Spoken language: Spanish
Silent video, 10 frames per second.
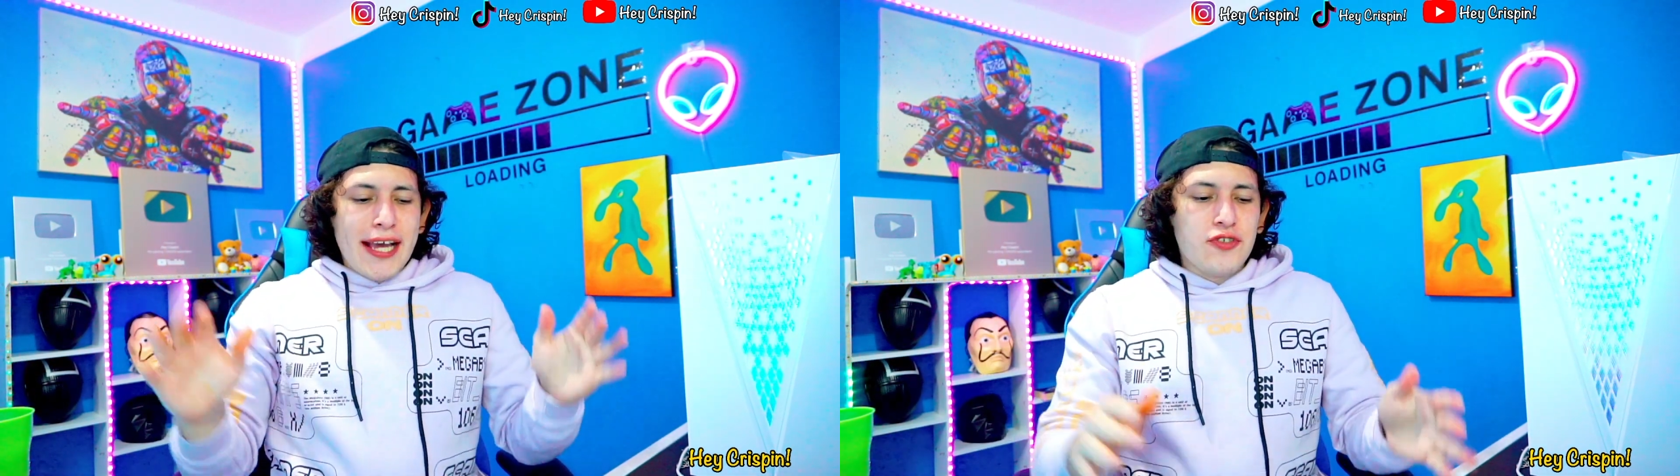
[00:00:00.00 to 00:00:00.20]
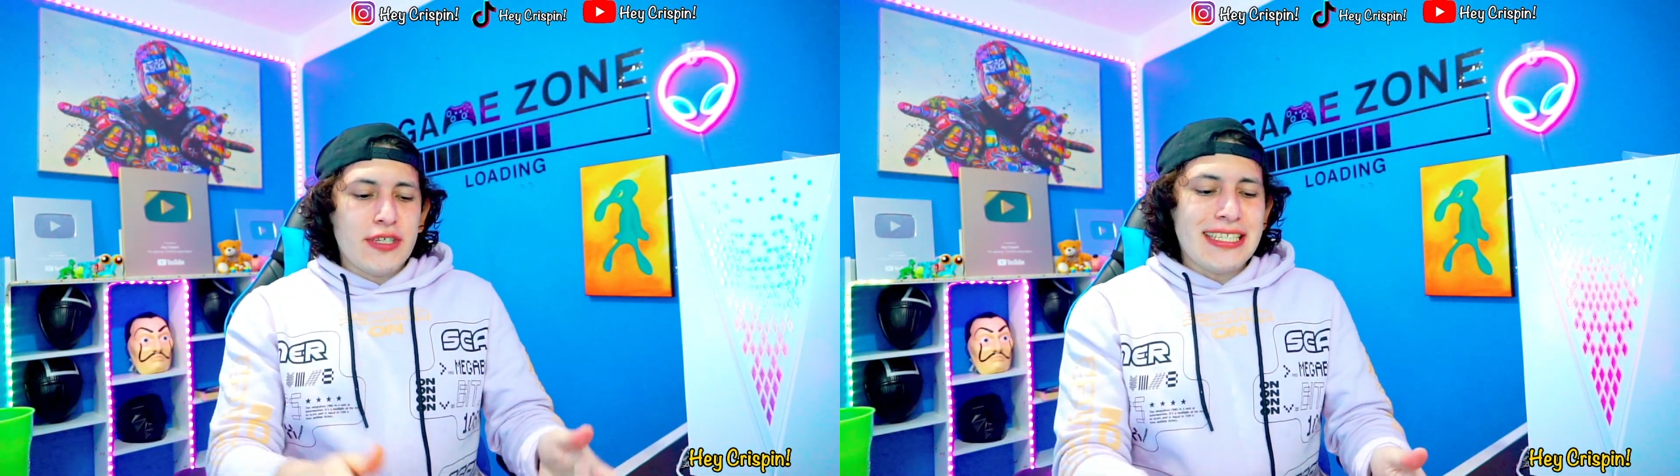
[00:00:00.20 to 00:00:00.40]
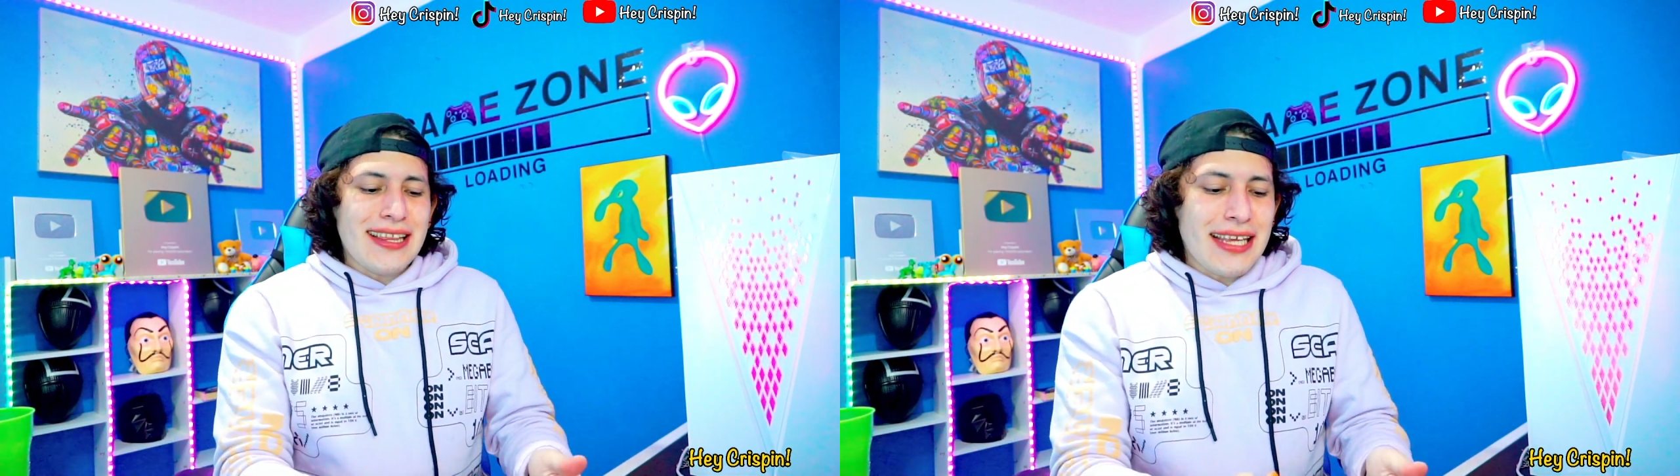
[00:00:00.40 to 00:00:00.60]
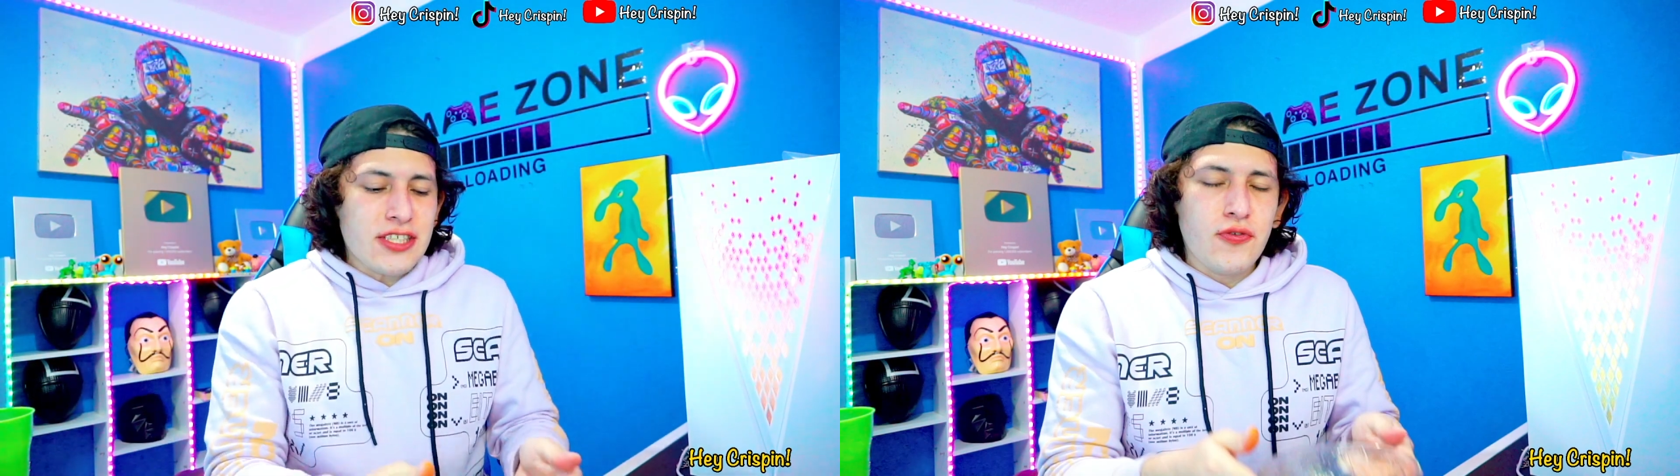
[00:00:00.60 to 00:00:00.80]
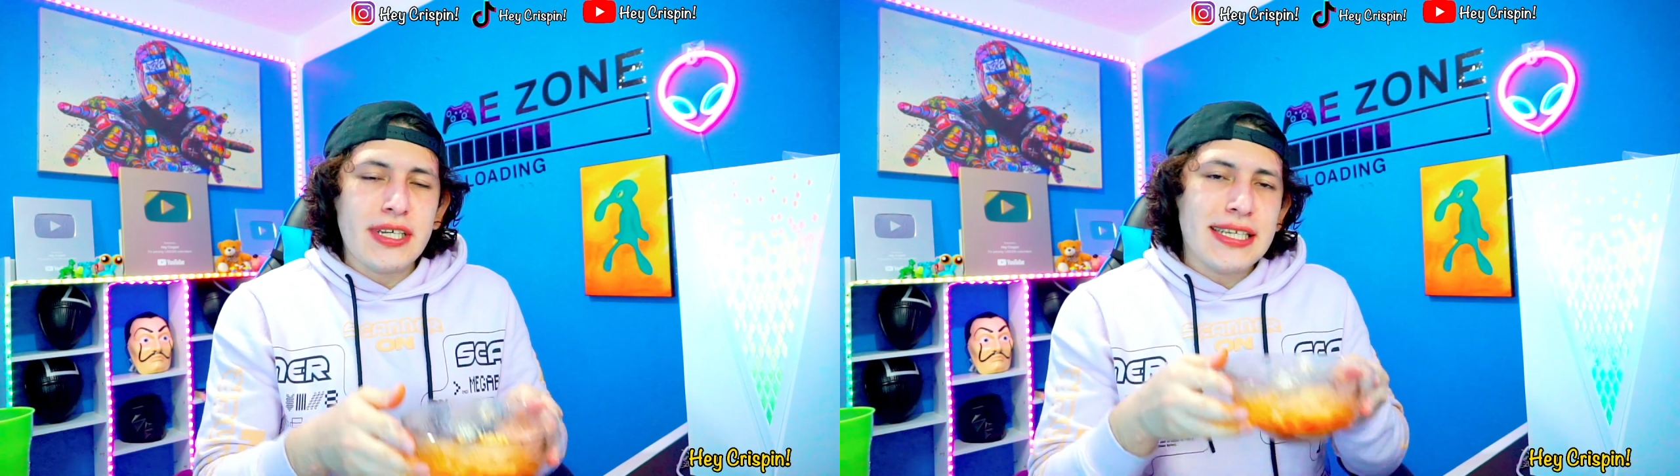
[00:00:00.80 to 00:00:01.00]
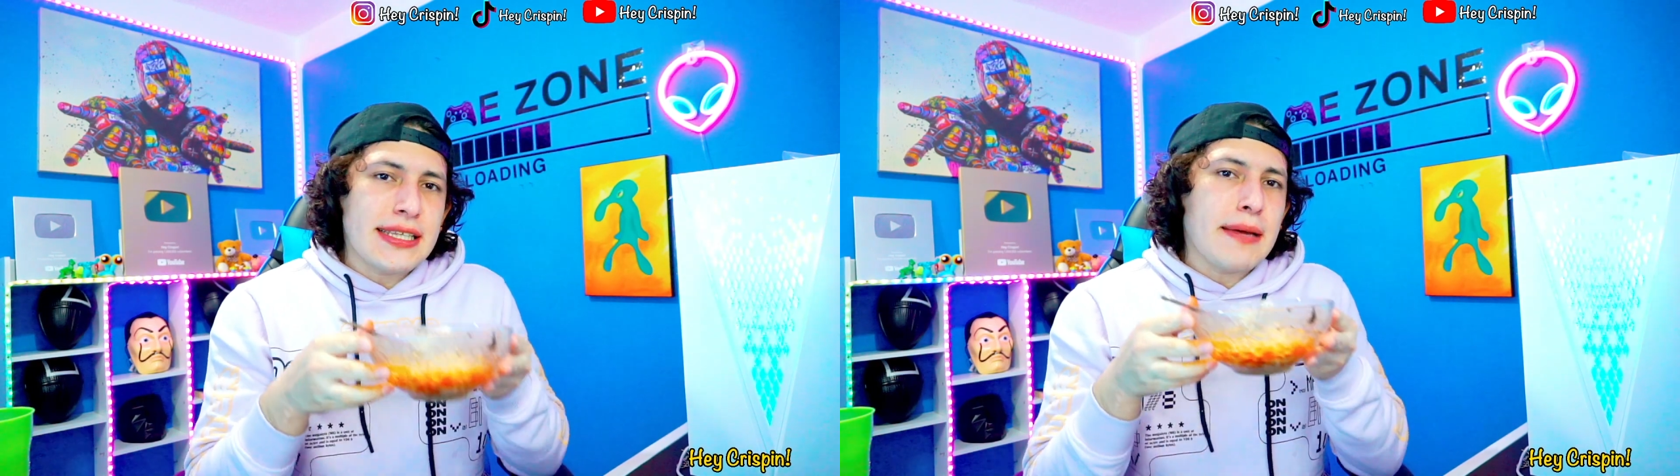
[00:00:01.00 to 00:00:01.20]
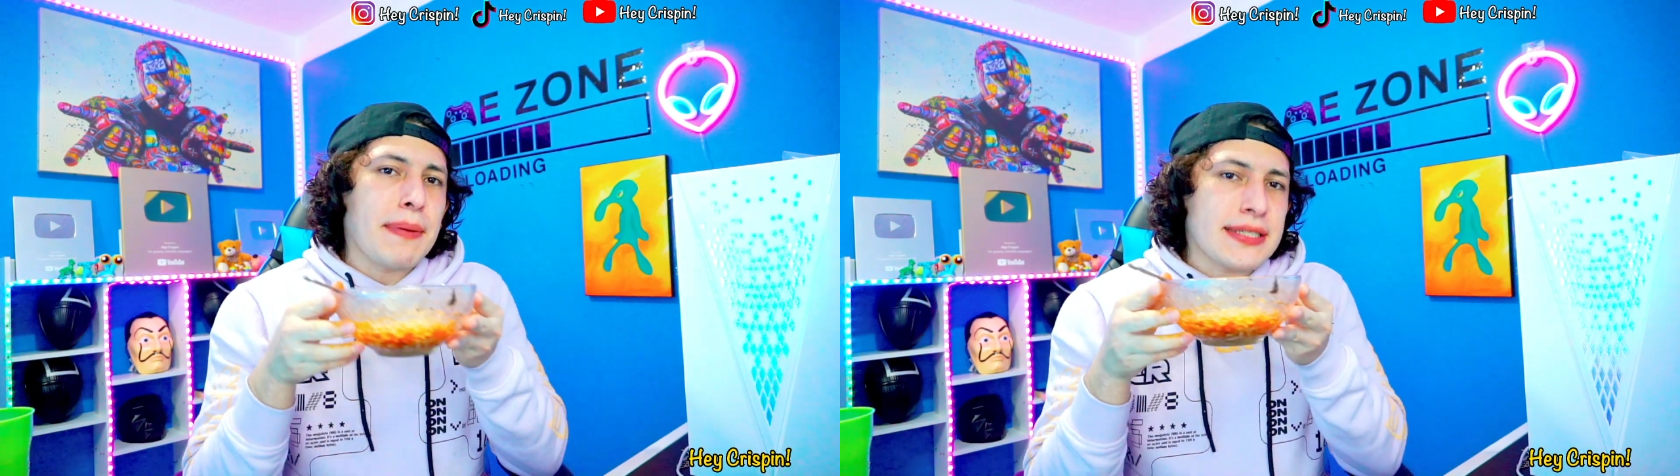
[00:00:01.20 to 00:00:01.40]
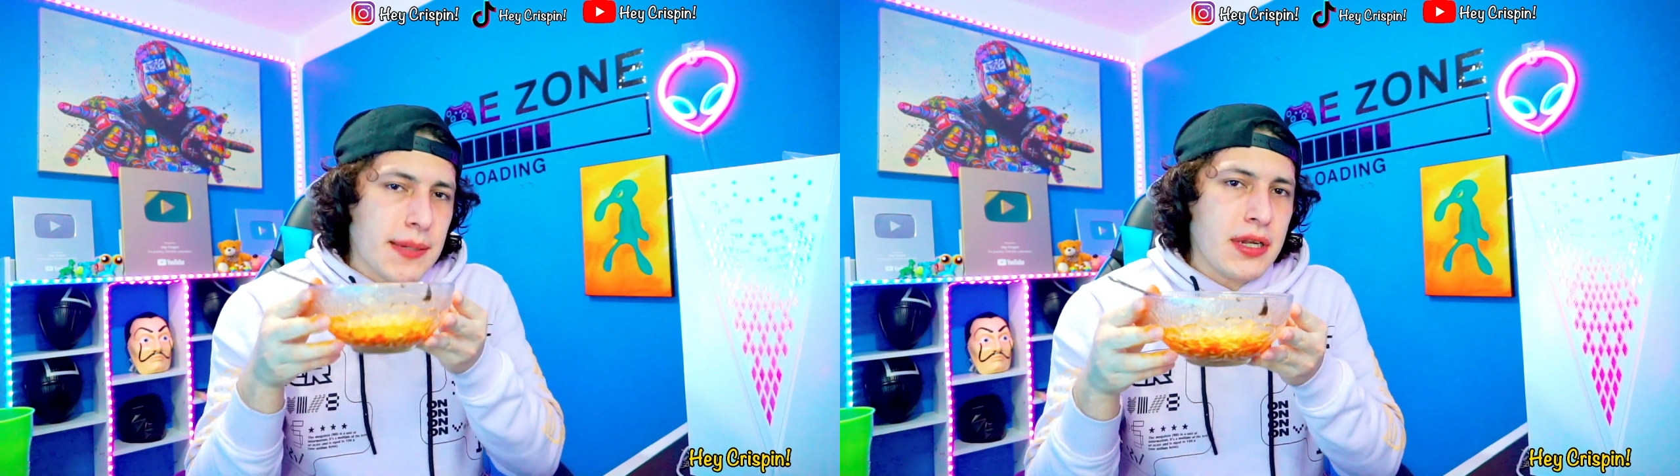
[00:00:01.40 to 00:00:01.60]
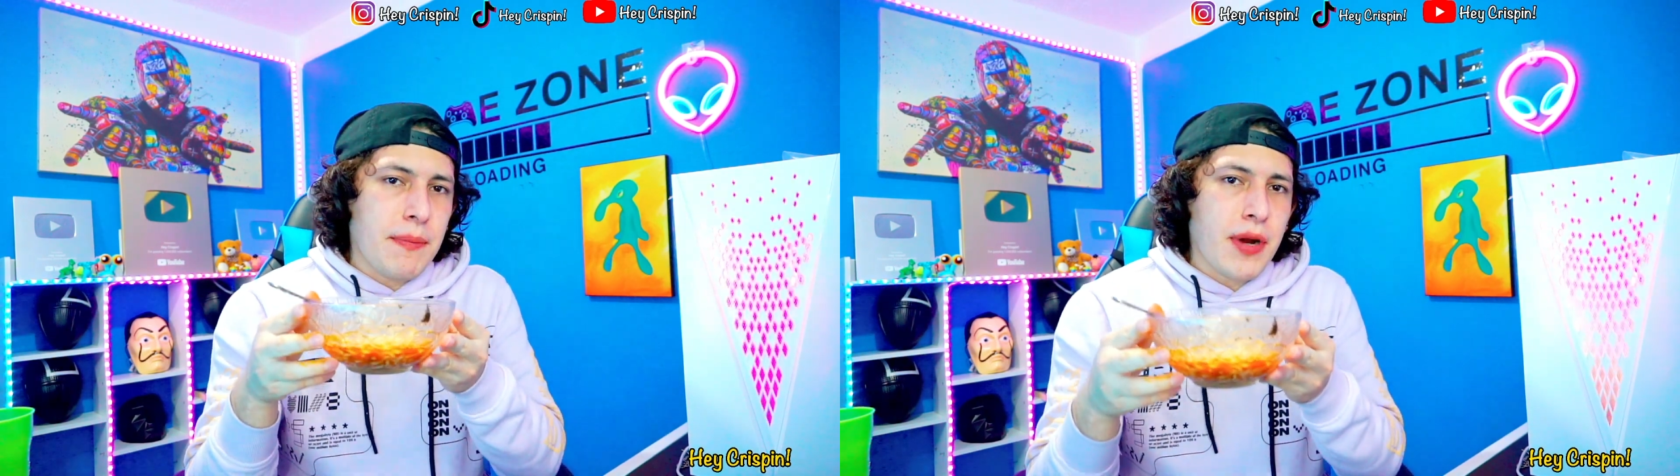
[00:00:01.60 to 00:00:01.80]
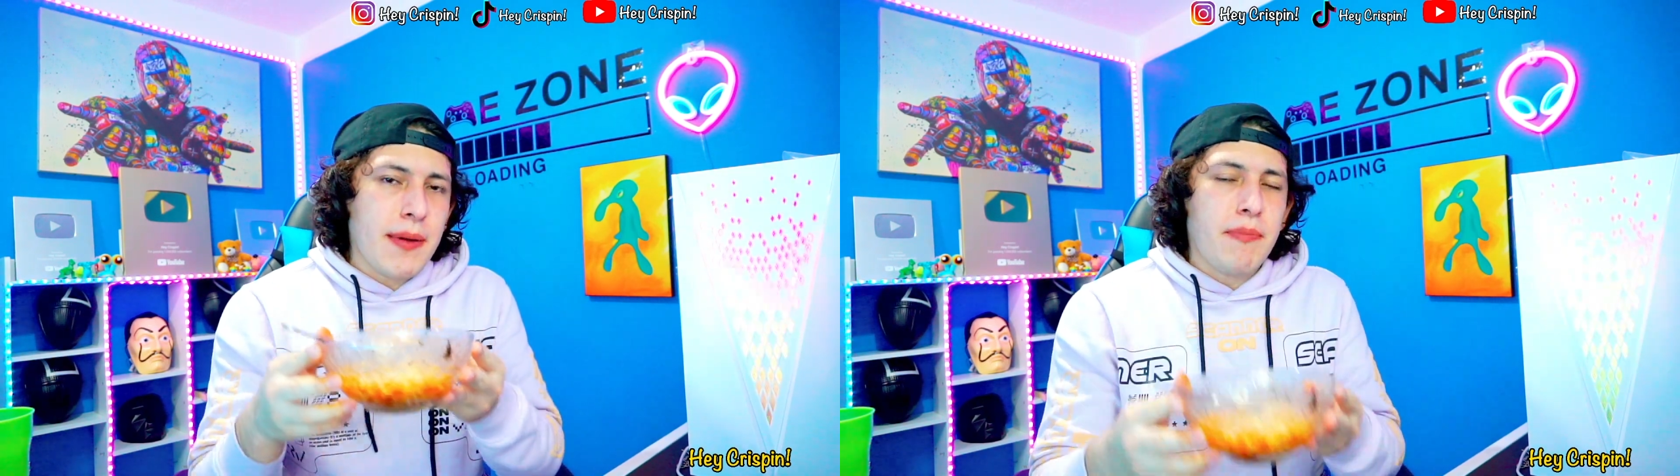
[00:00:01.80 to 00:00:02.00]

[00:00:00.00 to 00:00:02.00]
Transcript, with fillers: suficiente, suficiente. Pasamos la prueba.